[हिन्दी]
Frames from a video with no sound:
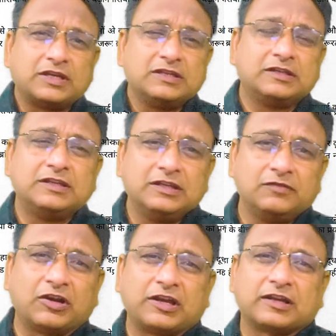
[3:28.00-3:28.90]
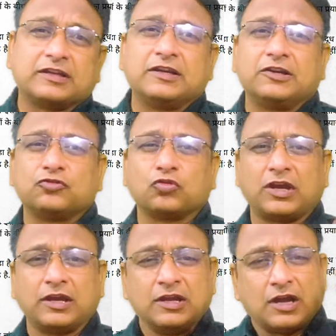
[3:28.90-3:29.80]
दही घी वगैरह के रेट जो
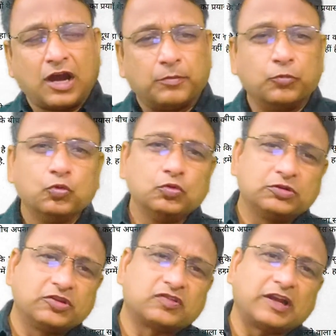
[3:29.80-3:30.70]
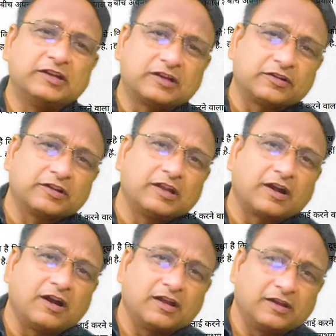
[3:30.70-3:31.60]
है अमूल डिसाइड करने
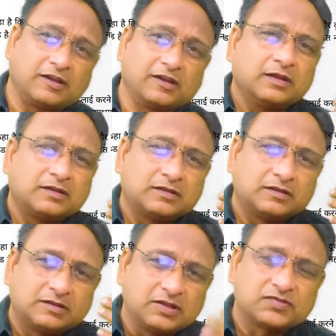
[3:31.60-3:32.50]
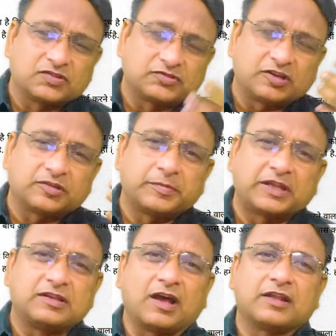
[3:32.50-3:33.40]
लगा है किस स्टेट में
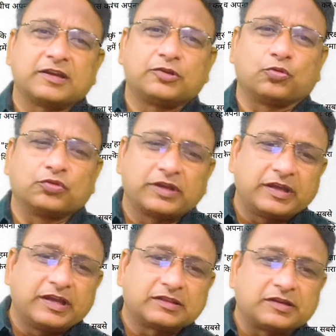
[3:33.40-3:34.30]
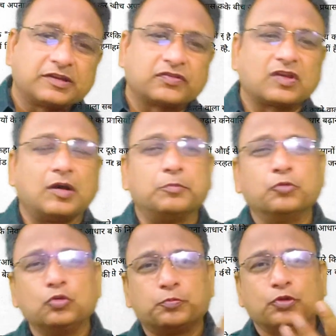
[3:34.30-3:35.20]
क्या रेट होंगे एक तरीके से
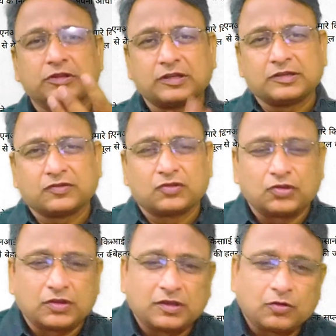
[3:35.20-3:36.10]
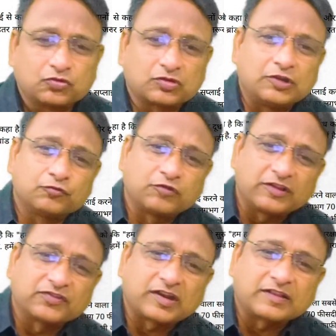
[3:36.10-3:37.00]
अमूल पूरी तरीके से उसका
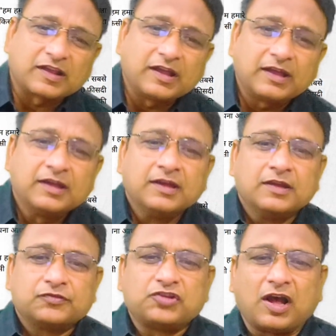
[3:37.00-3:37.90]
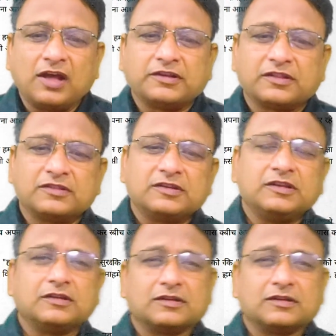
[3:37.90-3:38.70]
इन्फ्लुएंस रहता है जहां नंदनी